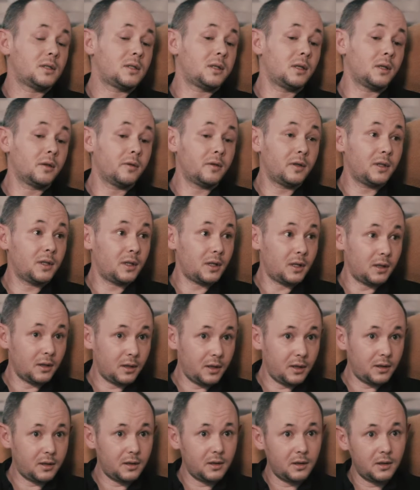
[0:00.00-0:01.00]
если говорить о
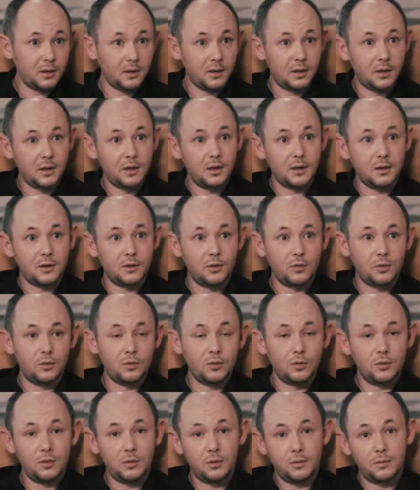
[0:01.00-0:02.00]
конкретных игроках,
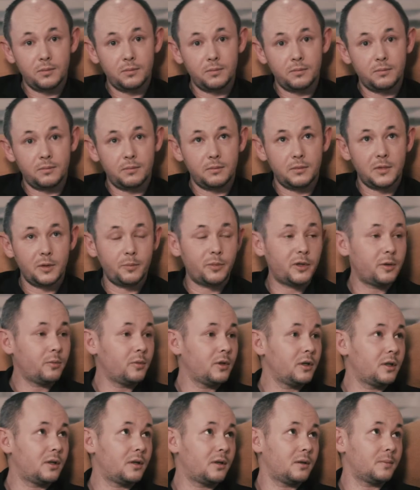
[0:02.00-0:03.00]
то,
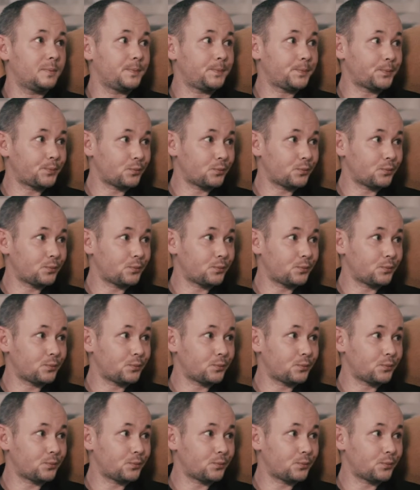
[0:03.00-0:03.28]
например,